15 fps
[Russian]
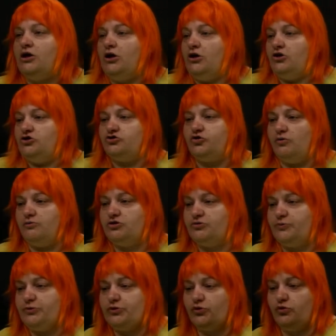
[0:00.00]
Что может быть
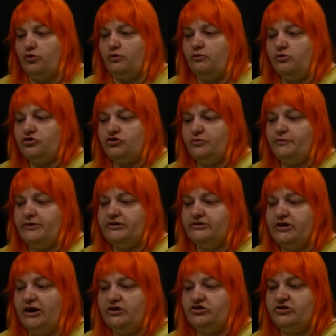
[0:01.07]
другое? Может быть
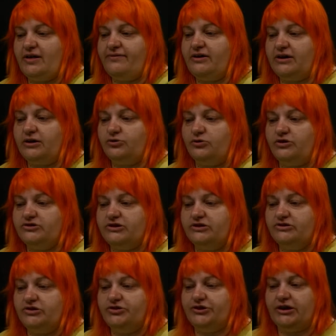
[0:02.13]
человек, который
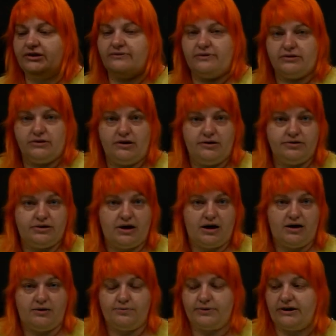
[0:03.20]
сконцентрирован на
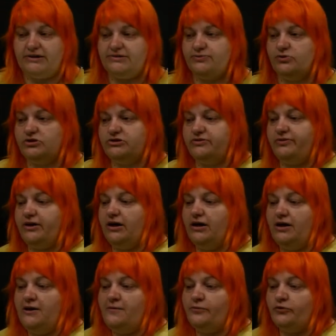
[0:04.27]
производстве –
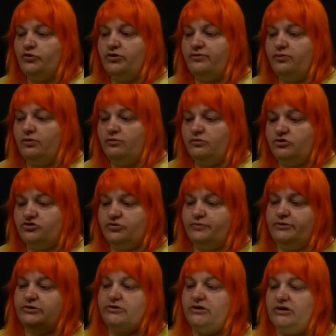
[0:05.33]
у него может быть
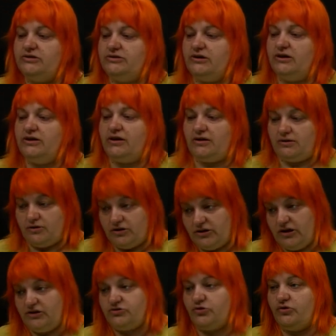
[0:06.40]
не сильно,
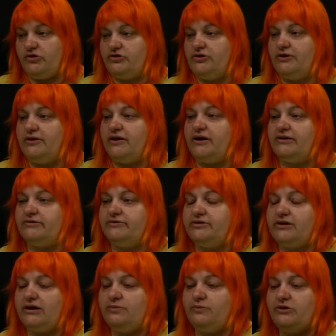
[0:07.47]
есть, но не сильно развито
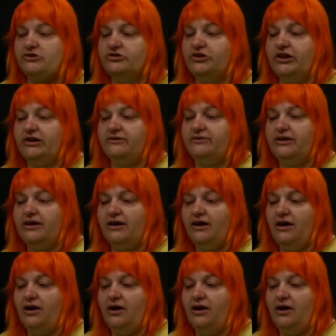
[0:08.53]
администрирование,